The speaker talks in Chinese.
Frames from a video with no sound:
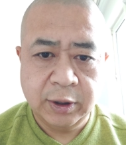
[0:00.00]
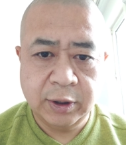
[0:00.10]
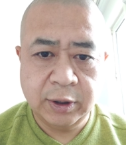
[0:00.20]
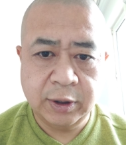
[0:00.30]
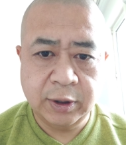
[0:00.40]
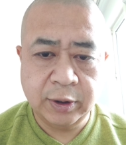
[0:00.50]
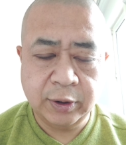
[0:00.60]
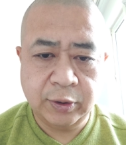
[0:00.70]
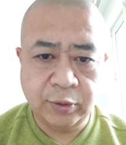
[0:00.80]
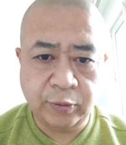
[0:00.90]
呃
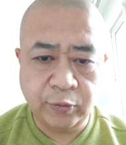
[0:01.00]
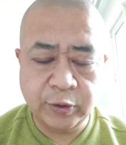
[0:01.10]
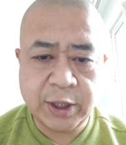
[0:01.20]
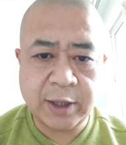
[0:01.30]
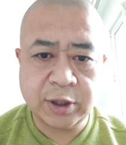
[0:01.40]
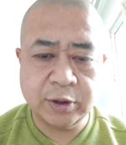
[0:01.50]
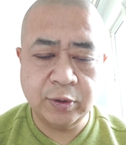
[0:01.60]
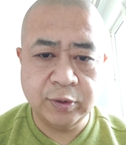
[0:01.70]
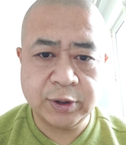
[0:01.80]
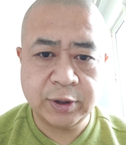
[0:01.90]
有五家上市
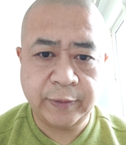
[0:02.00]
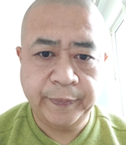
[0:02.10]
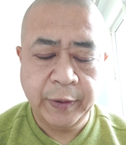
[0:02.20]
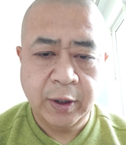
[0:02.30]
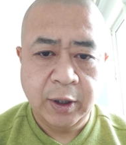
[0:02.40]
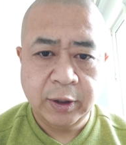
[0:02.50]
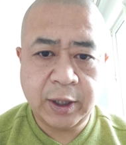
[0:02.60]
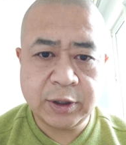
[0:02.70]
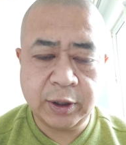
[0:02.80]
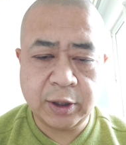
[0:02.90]
公司，
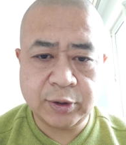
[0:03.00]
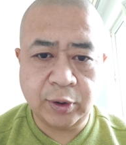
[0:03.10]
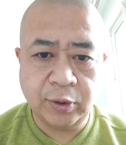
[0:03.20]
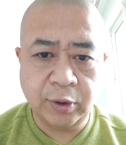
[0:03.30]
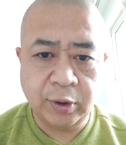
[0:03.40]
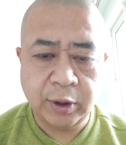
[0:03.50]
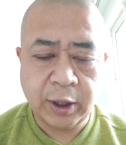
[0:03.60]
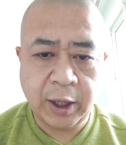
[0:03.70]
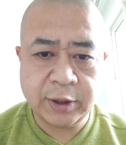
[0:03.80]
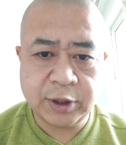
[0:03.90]
但是它最后
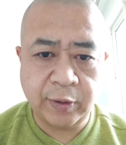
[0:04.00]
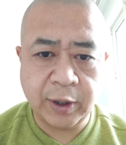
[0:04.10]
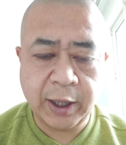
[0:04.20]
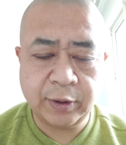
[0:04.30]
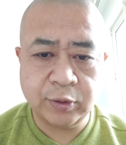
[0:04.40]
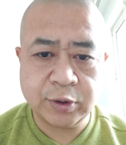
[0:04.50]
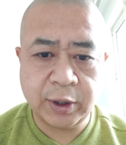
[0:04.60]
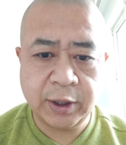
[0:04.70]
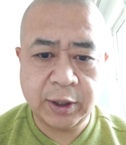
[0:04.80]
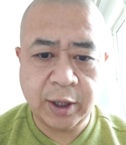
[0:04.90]
还像我开头
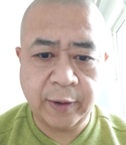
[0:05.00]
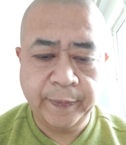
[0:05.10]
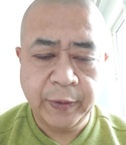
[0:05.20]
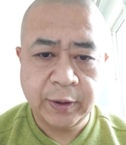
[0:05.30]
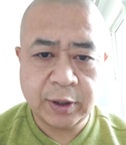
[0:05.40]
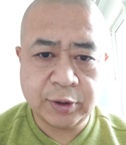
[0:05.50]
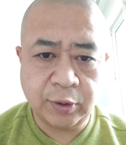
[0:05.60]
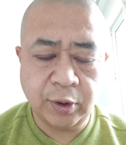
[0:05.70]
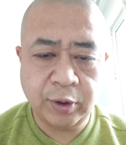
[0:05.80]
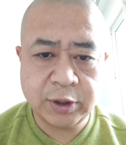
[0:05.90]
说的一样，它最
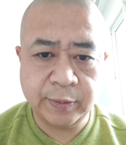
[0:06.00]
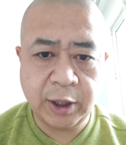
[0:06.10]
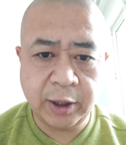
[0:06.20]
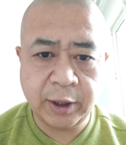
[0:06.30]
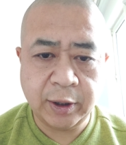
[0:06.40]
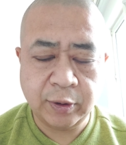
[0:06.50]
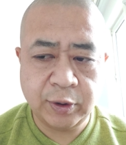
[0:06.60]
后会怎么样呢？